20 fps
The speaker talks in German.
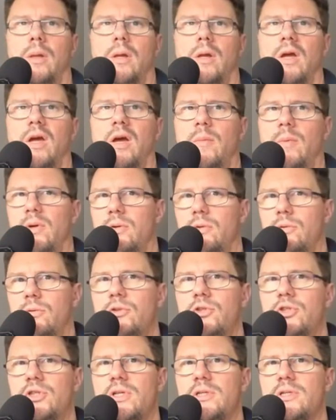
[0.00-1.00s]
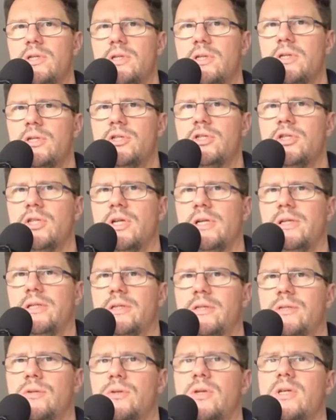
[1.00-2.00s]
Aber nun schließe ich den
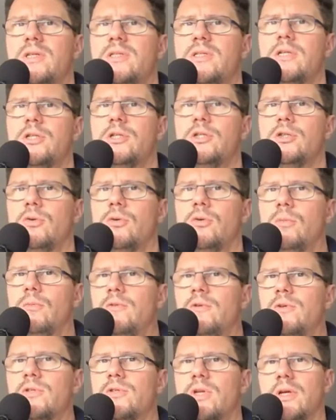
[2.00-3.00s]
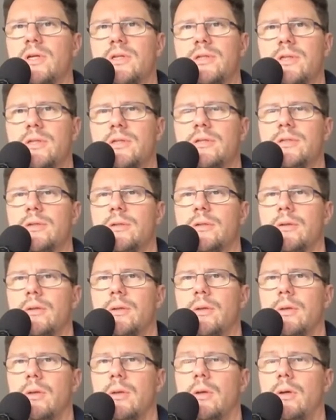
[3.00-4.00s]
Schalter, sodass der Stromfluss einsetzt.
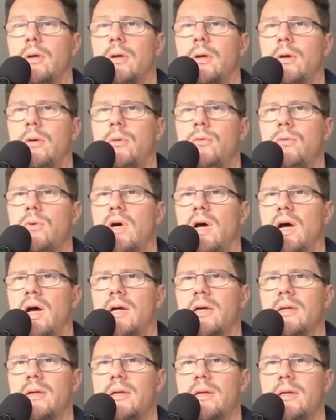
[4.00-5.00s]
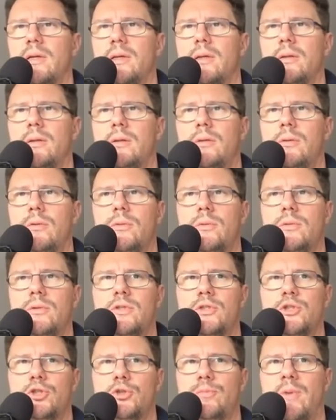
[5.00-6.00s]
Oha, nun
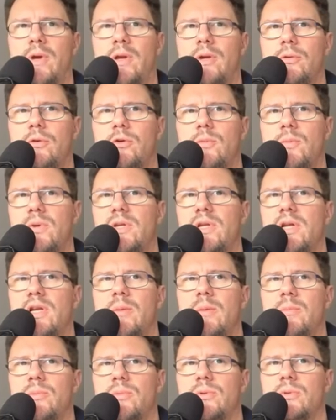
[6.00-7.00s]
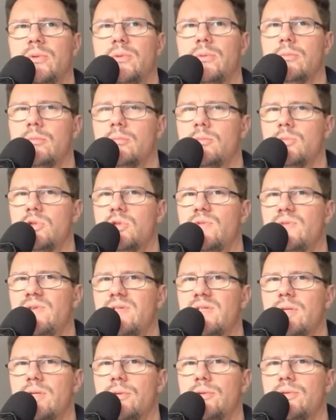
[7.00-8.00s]
ist Spannung über der Lampe, so wie
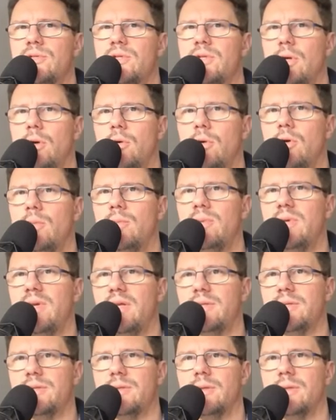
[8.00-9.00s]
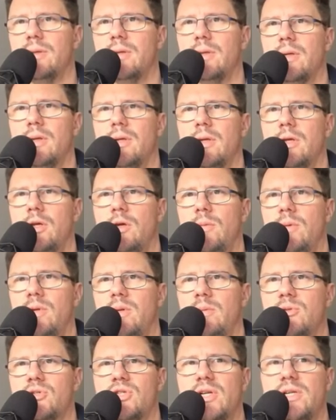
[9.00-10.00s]
es aussieht, auch komplett. Über
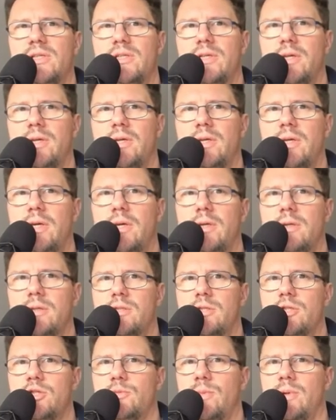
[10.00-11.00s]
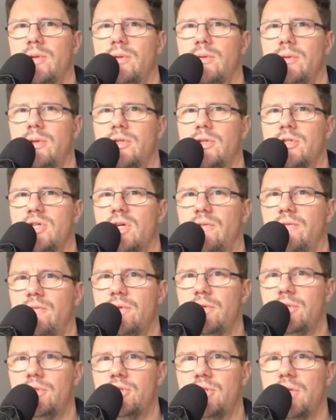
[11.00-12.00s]
dem Schalter hingegen ist die Spannung anscheinend
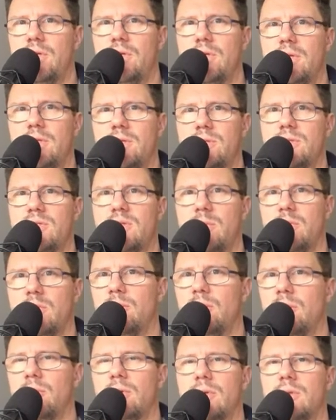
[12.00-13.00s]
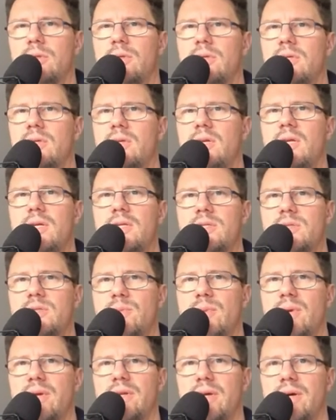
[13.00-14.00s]
vollständig zusammengebrochen. Nichts
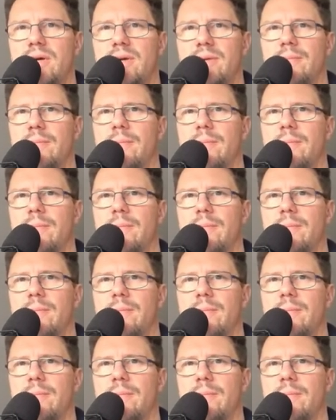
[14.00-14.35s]
mehr da.